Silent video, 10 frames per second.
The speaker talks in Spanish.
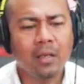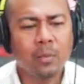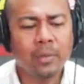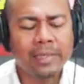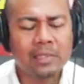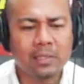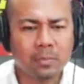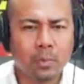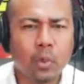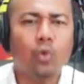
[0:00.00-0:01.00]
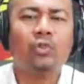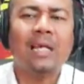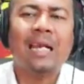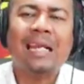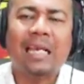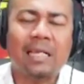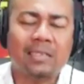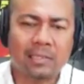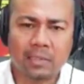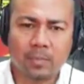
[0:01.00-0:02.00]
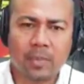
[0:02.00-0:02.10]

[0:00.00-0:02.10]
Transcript: pues producir riquezas para